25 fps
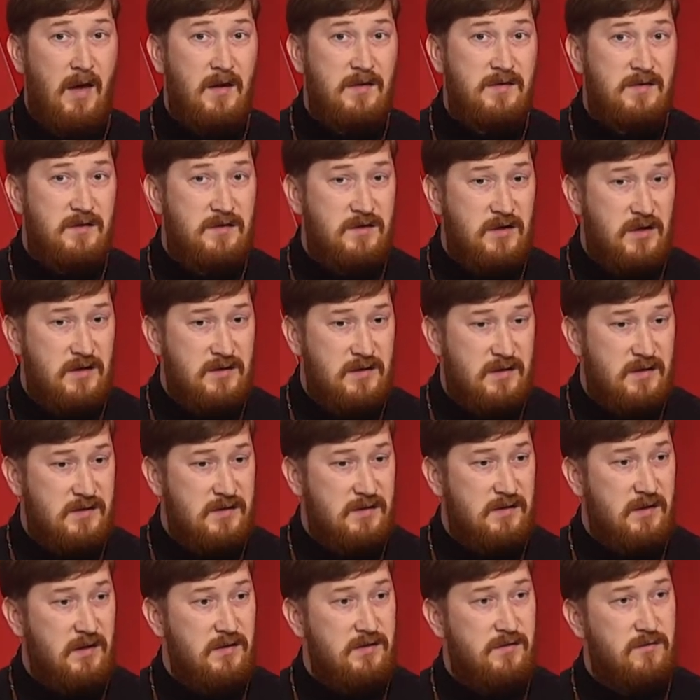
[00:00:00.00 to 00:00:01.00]
Сейчас,
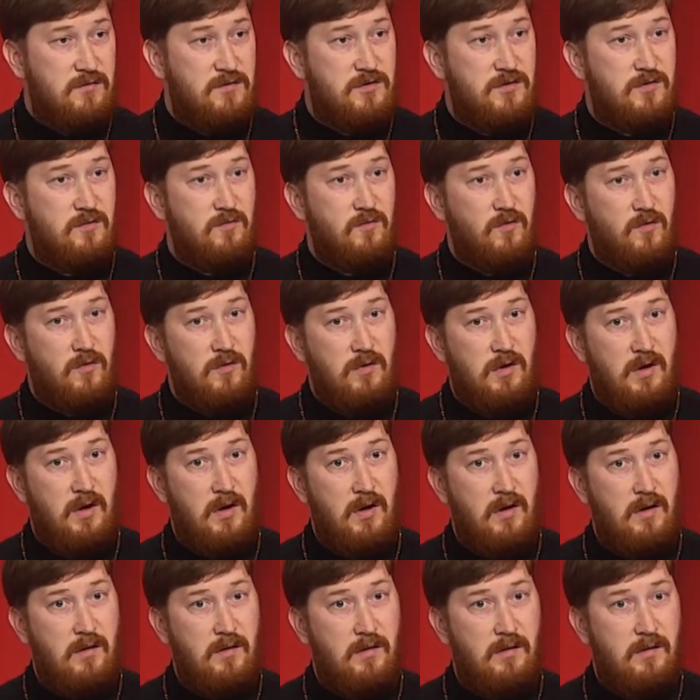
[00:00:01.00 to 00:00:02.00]
кстати, очень
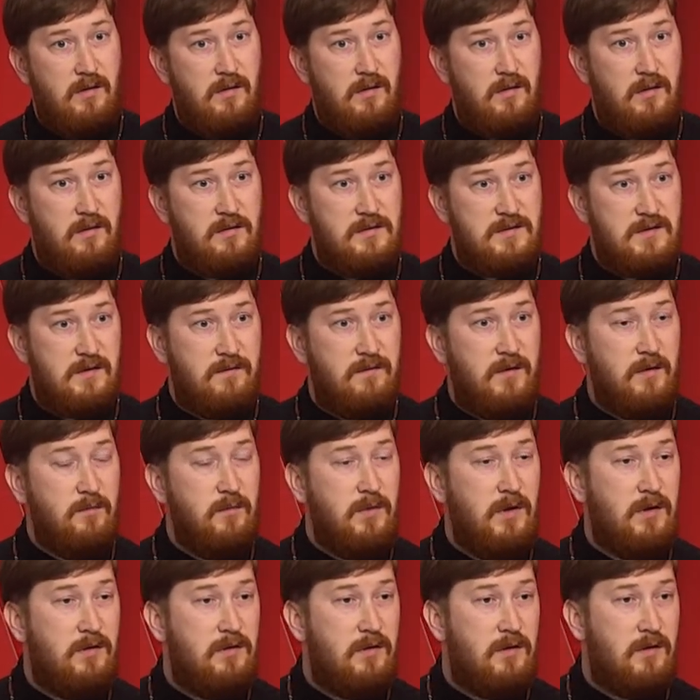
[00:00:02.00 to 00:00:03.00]
много э, Э,
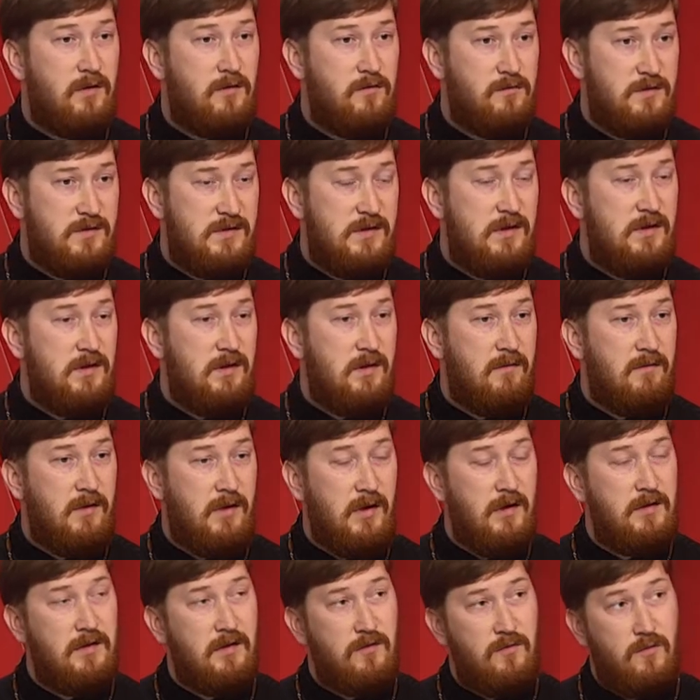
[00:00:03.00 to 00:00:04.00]
современных людей
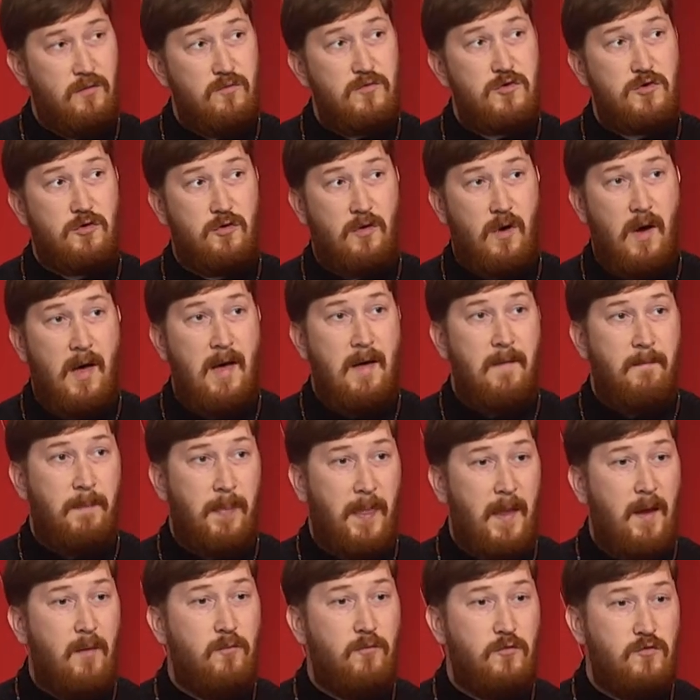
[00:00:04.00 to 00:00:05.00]
говорят о том, что
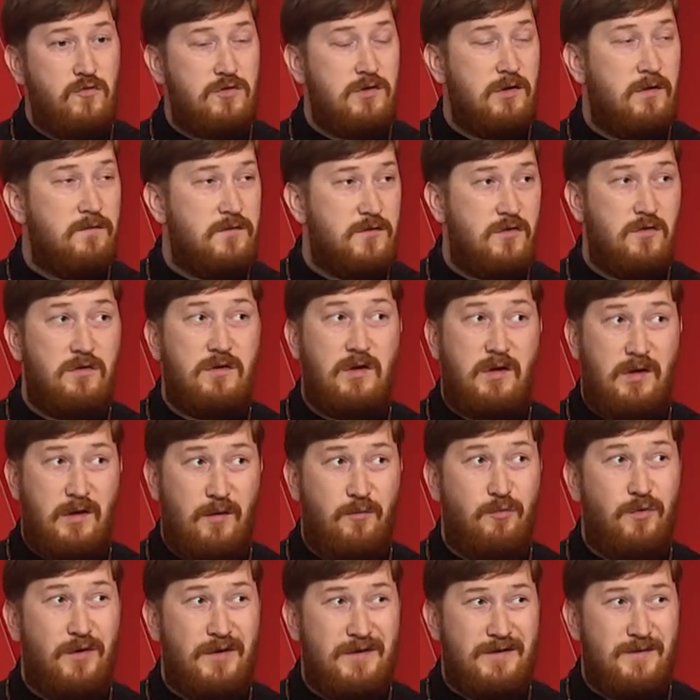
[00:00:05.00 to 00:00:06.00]
нам нужно
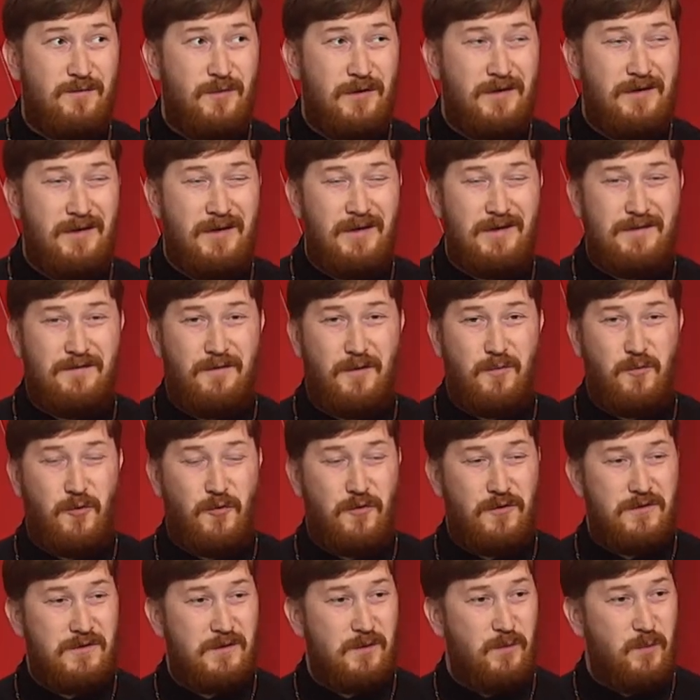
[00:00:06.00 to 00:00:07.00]
все-таки пересмотреть
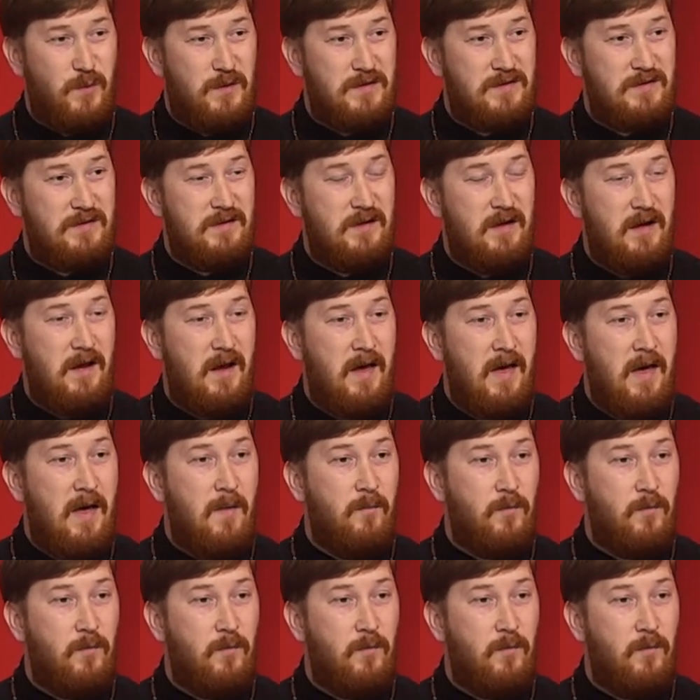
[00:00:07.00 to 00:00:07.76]
вопросы поста,